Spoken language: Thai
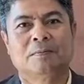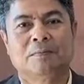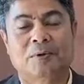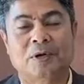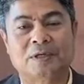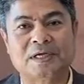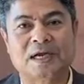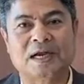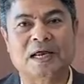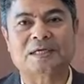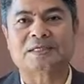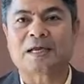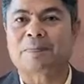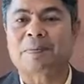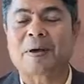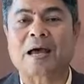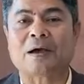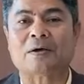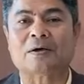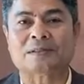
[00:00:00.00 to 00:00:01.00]
เพราะฉะนั้นส
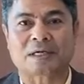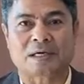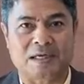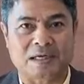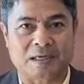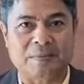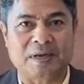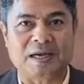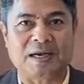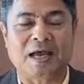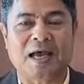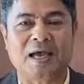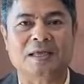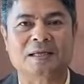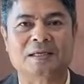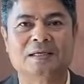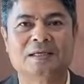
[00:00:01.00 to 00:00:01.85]
ภาก็จะเดินไม่ได้